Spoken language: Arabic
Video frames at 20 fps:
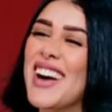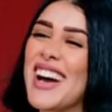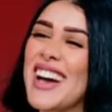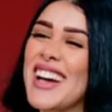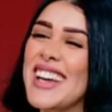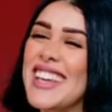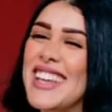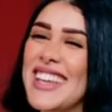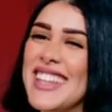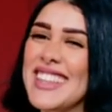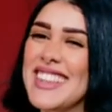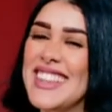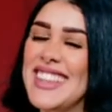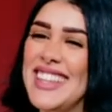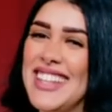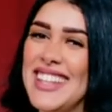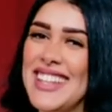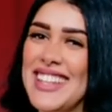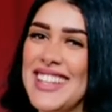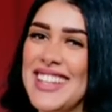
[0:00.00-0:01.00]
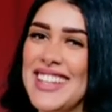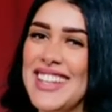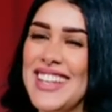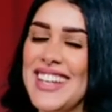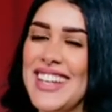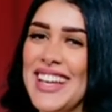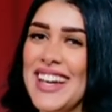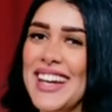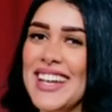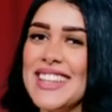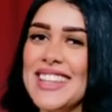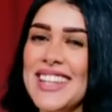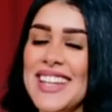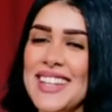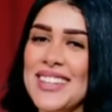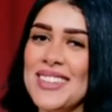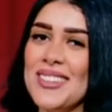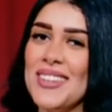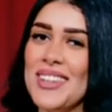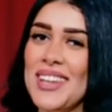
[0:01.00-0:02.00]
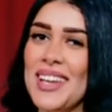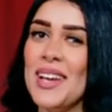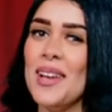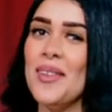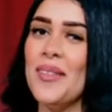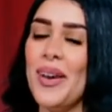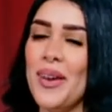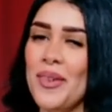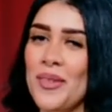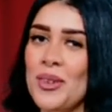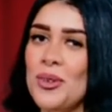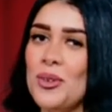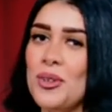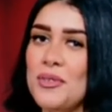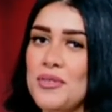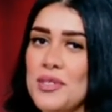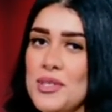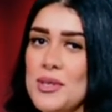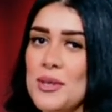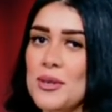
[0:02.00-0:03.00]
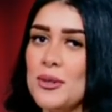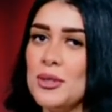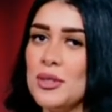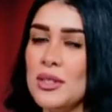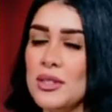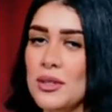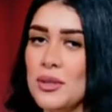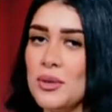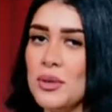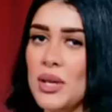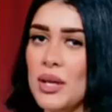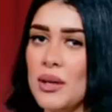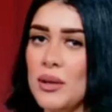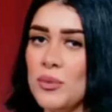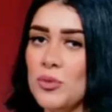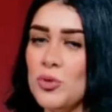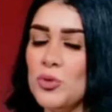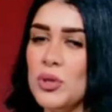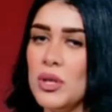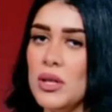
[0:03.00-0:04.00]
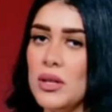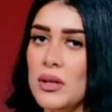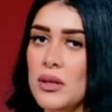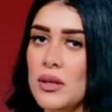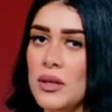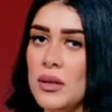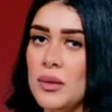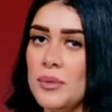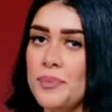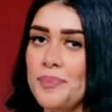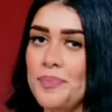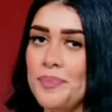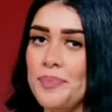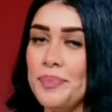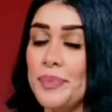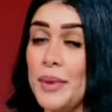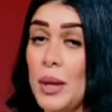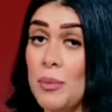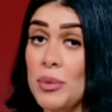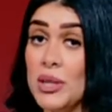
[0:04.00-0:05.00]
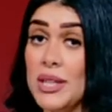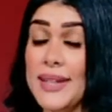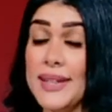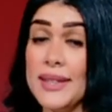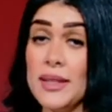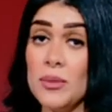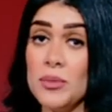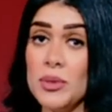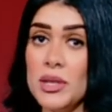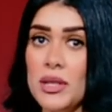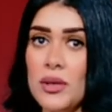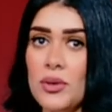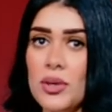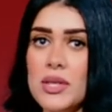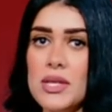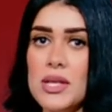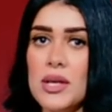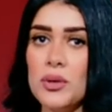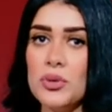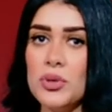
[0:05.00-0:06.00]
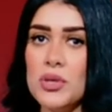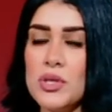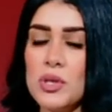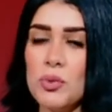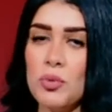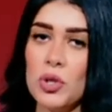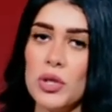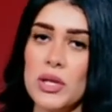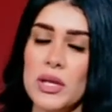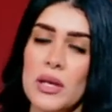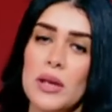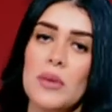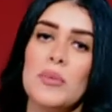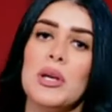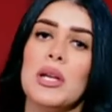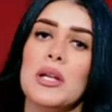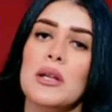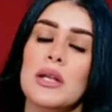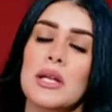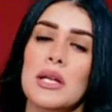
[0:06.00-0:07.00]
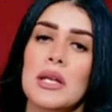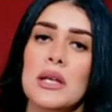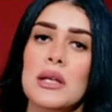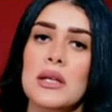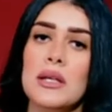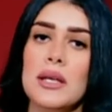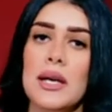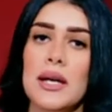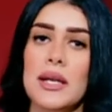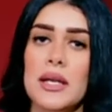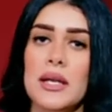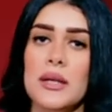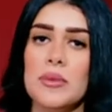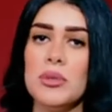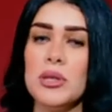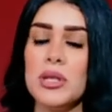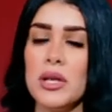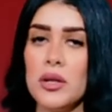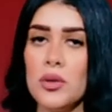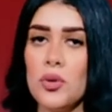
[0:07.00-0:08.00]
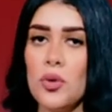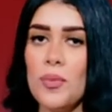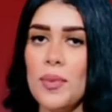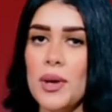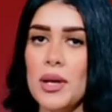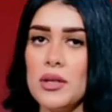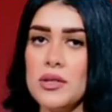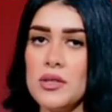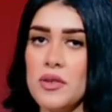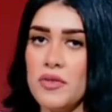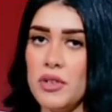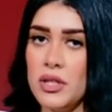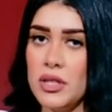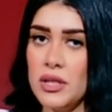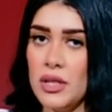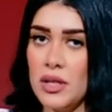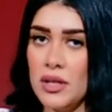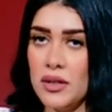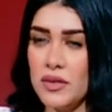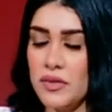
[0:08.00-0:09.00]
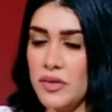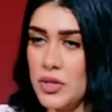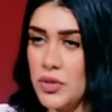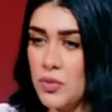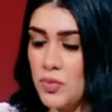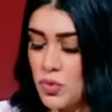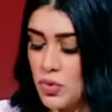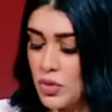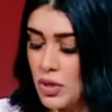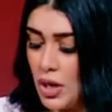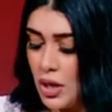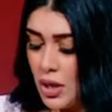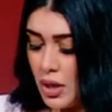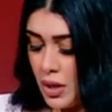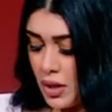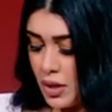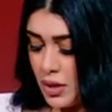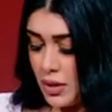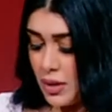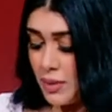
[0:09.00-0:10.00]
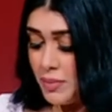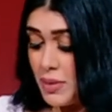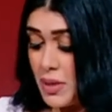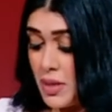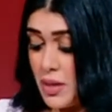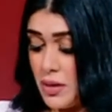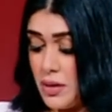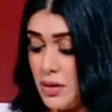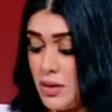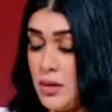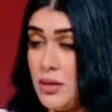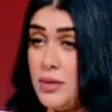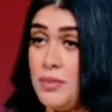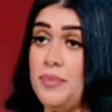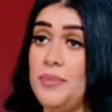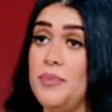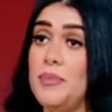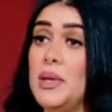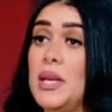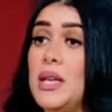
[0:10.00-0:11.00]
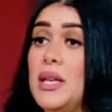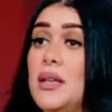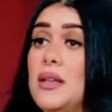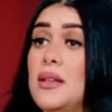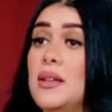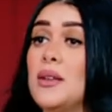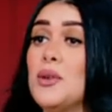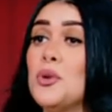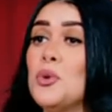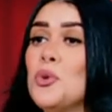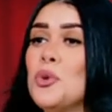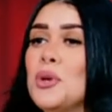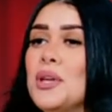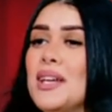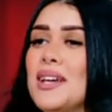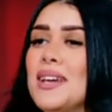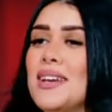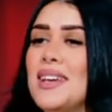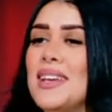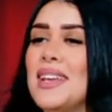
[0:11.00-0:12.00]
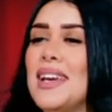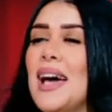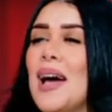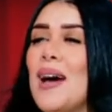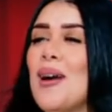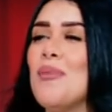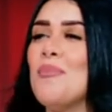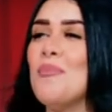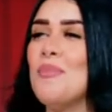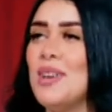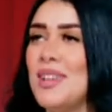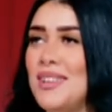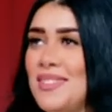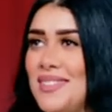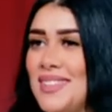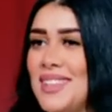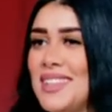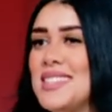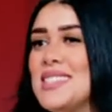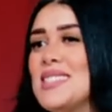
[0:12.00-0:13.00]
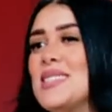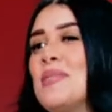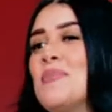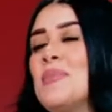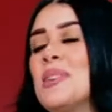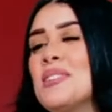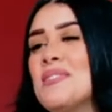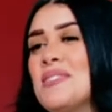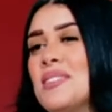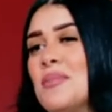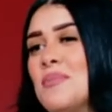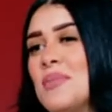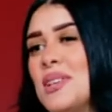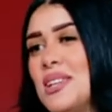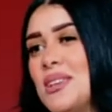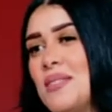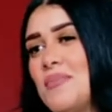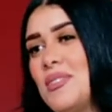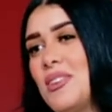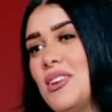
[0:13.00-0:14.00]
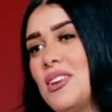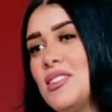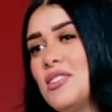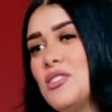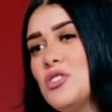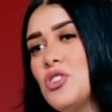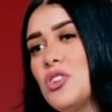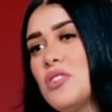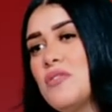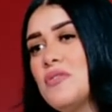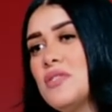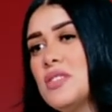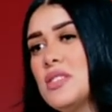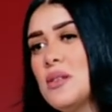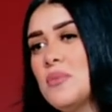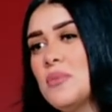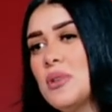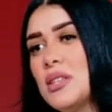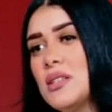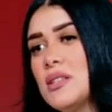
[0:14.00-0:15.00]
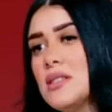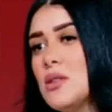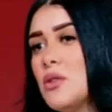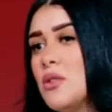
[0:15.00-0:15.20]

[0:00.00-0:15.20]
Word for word: واكيد اي حد عنده اي حلم حابب ان هو يفسره تقدروا تكلمونا بدايه من دلوقتي او تسيبوا لنا كمان التعليقات بتاعتكم على صفحتنا على الفيسبوك نبدا بالرؤية العامة للسمك في المنام حد شايف السمك ده